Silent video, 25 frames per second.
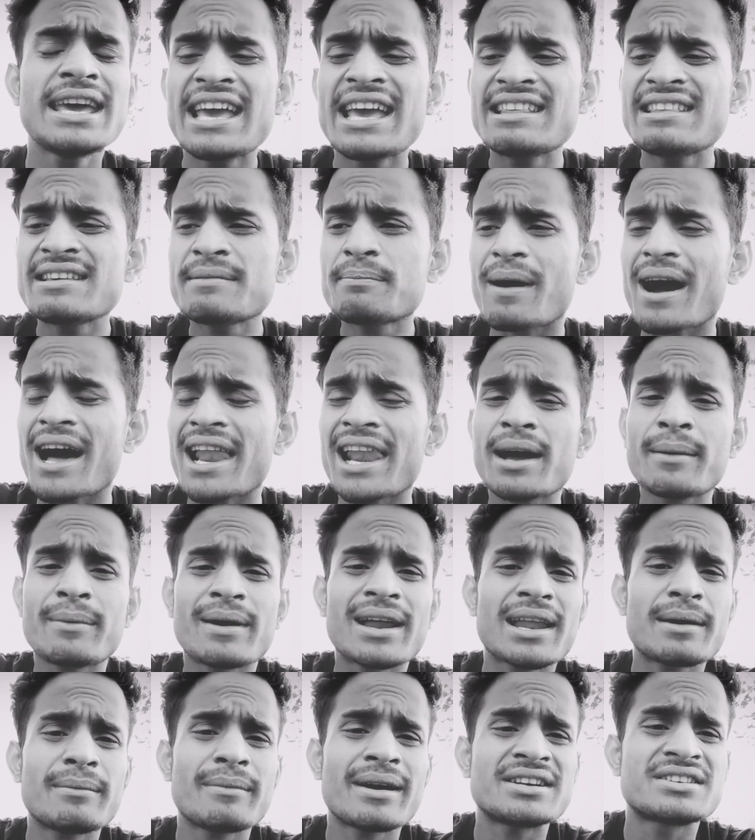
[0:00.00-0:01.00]
এই যে ভালা
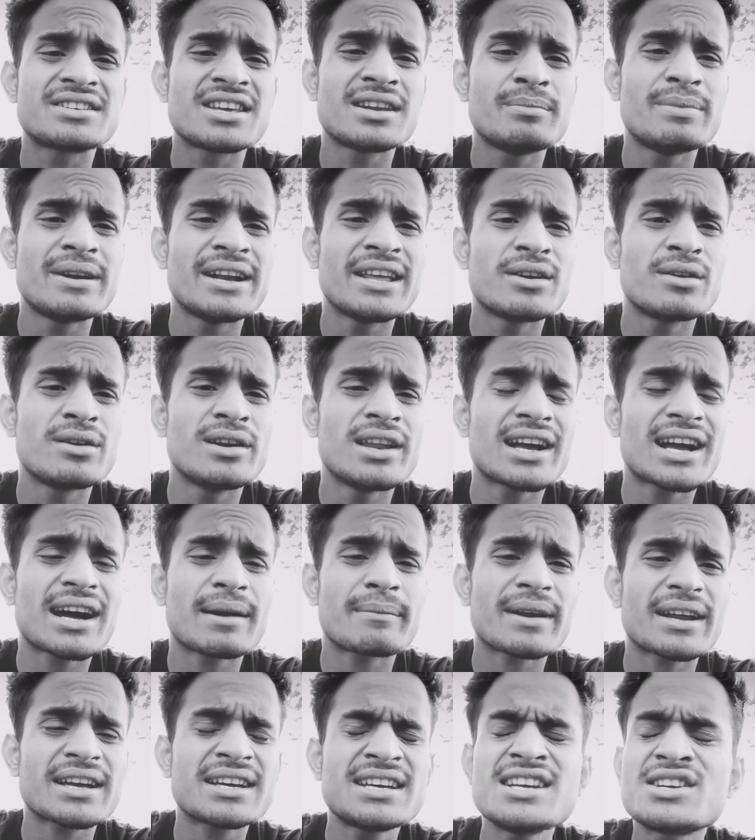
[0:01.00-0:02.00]
ভালা মানুষের বিড়িগুলোকে
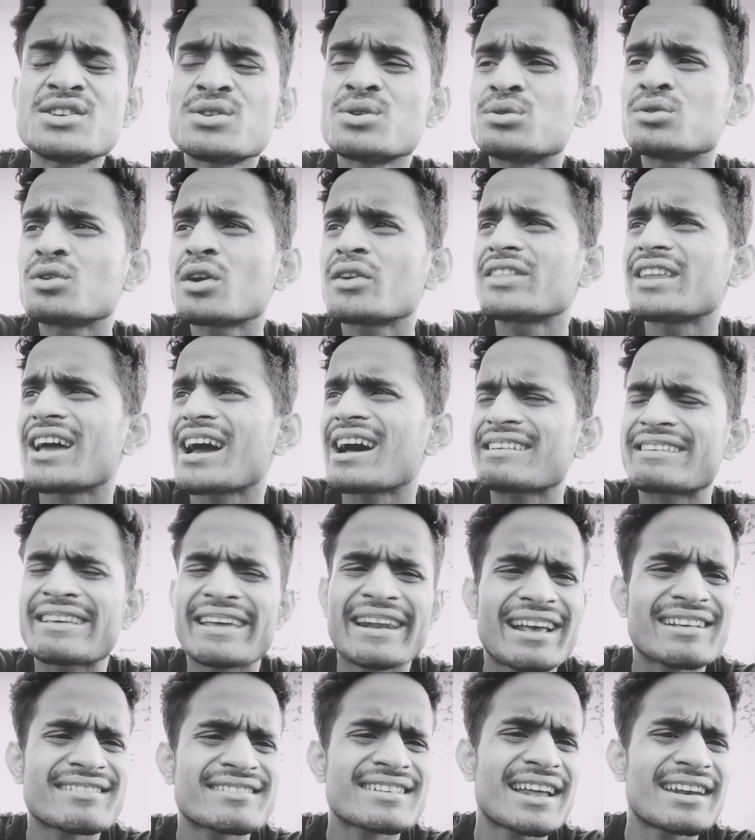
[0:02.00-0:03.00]
আমরা কি সুন্দর দেখা
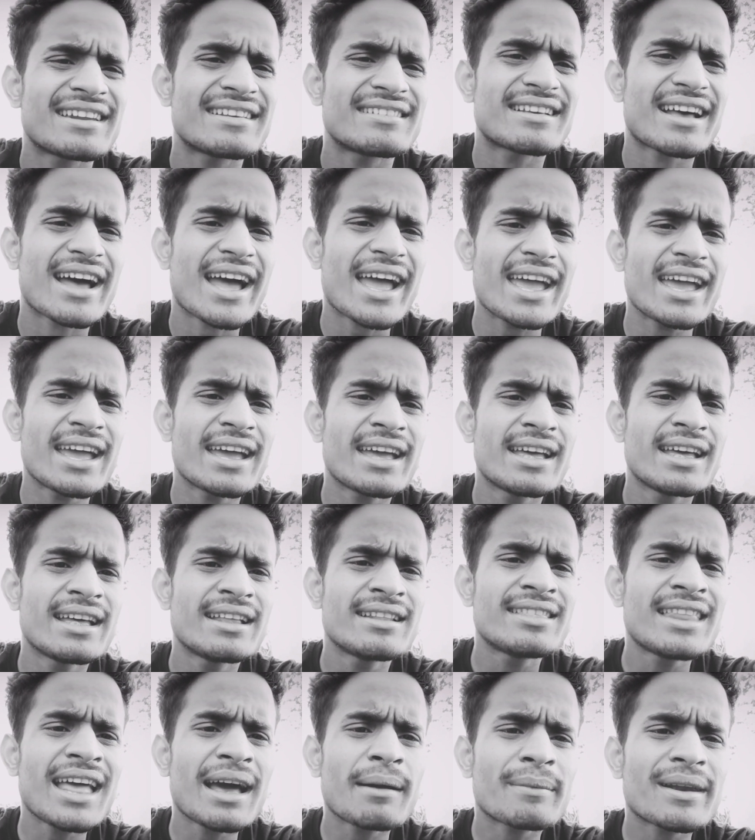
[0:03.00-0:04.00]
যায় রাস্তা দিয়ে যায়
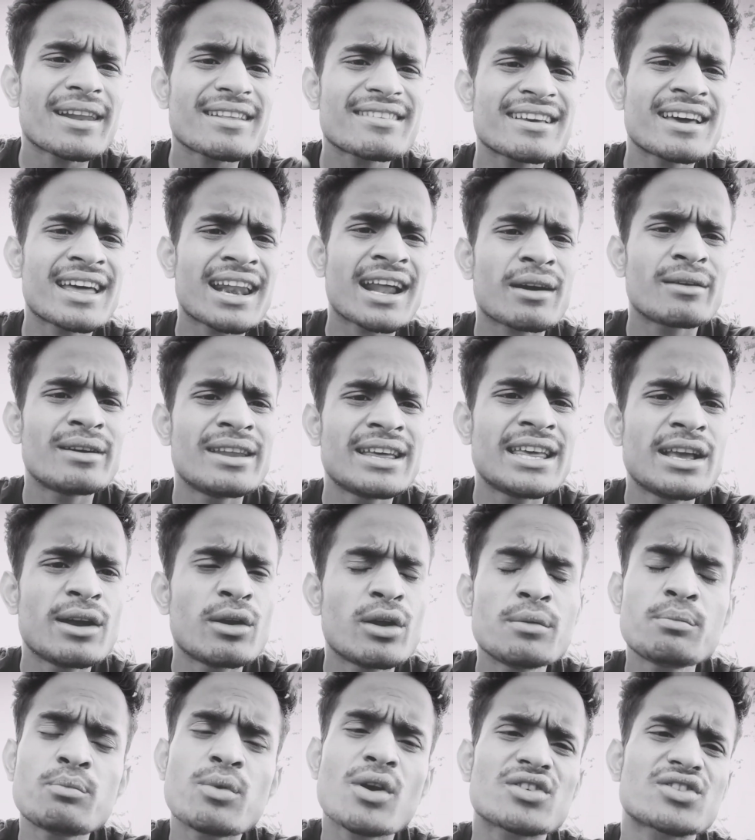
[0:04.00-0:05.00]
তে আমরা চেহারাগুলি কী
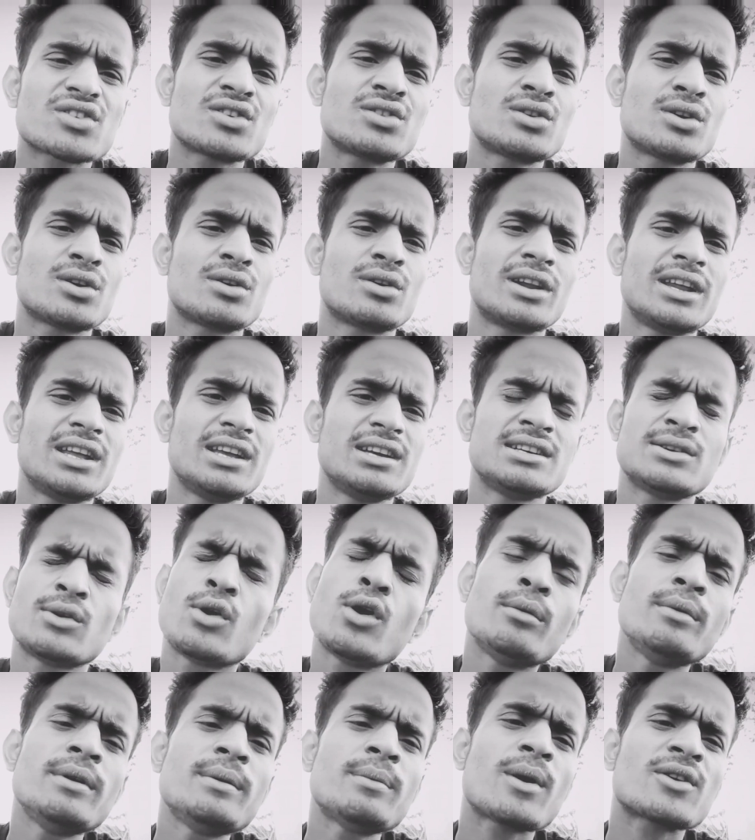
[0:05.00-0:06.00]
করি পছন্দ করি
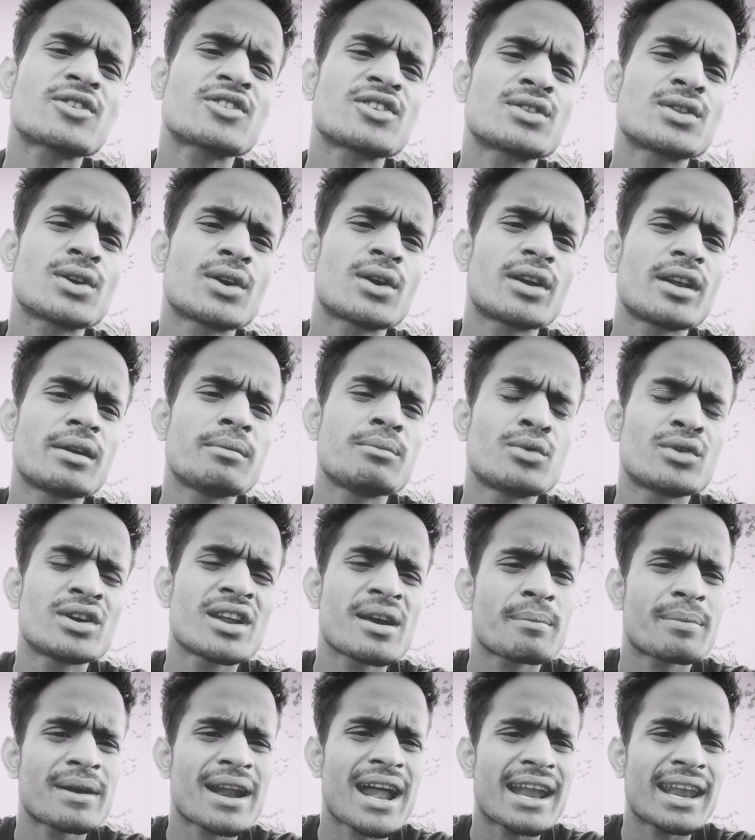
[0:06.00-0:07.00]
খুবই পছন্দ করি
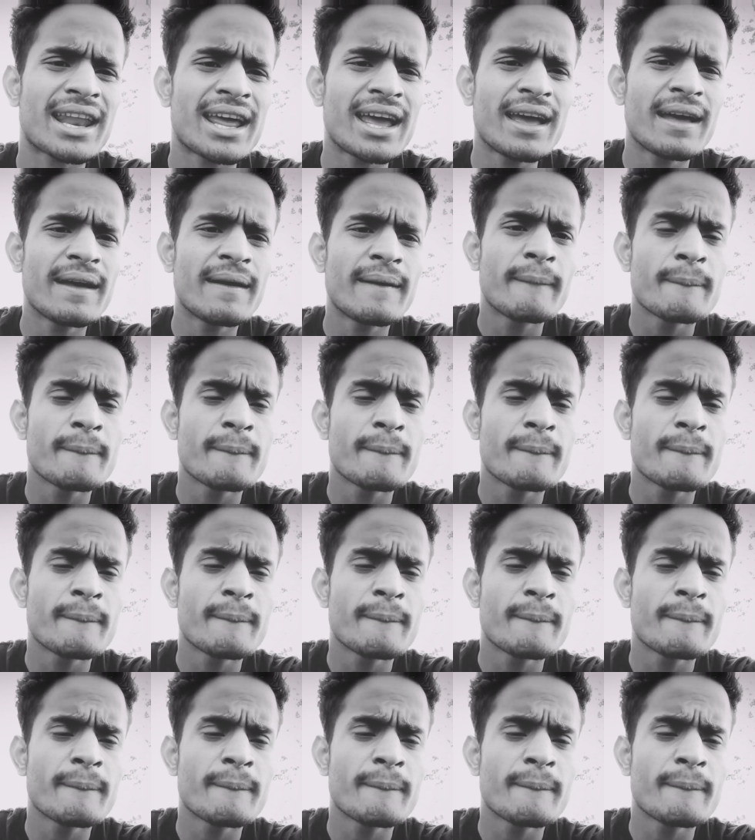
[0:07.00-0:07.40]
মনে প্রাণে